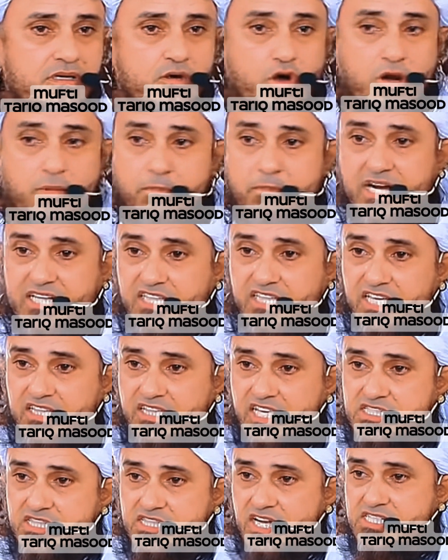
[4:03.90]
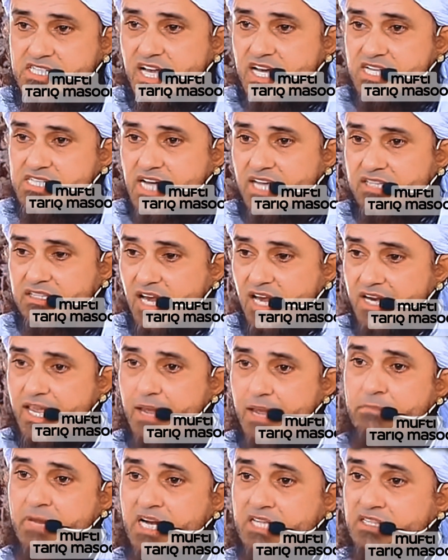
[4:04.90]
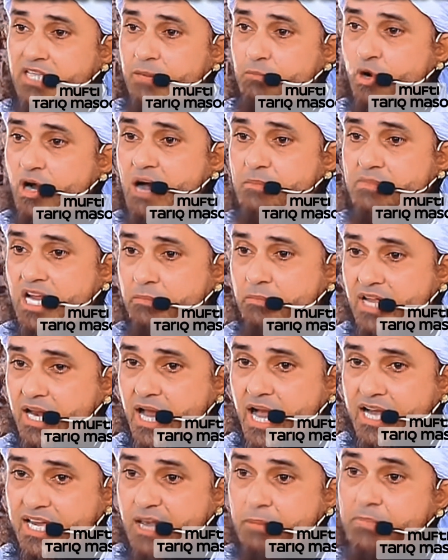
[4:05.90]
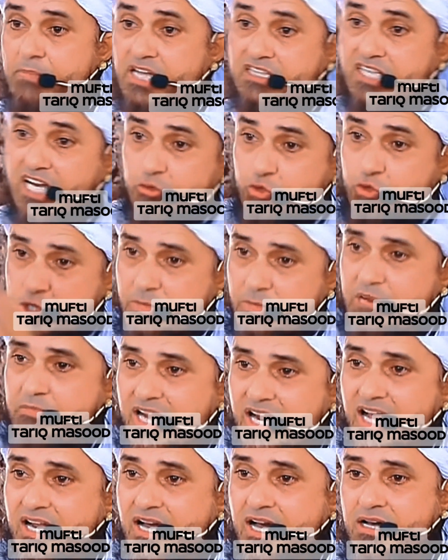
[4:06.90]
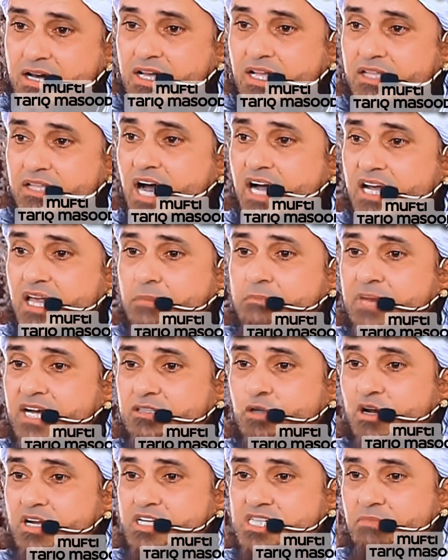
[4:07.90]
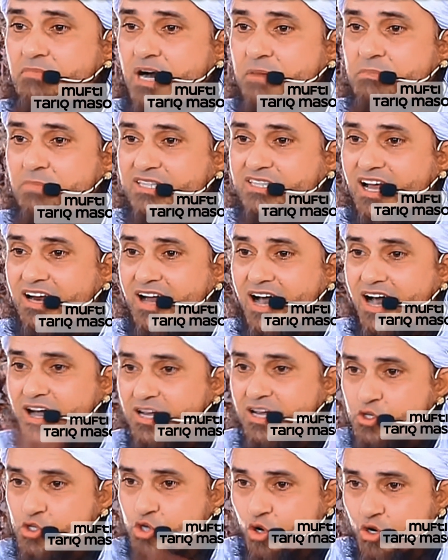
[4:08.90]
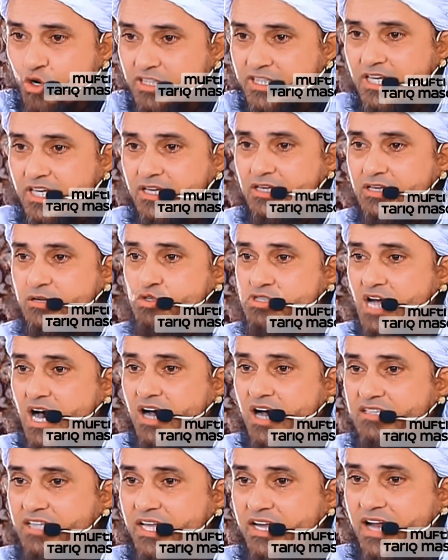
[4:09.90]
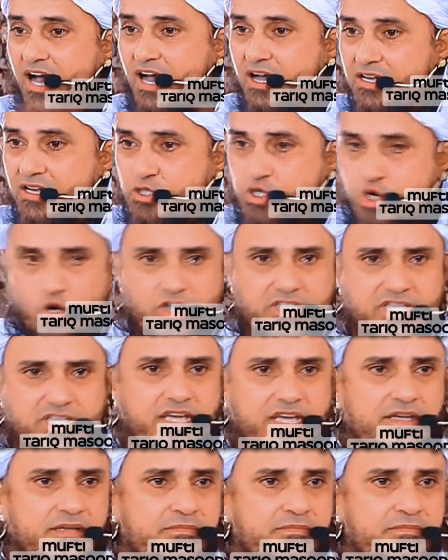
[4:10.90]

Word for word: और मर्द की दस्तरत से आजाद करके मर्द के मुकाबले में लाके मर्द का दुश्मन बनाना ताकि मर्द औरत से मोहब्बत करना छोड़ दे उसका हक देना छोड़ दे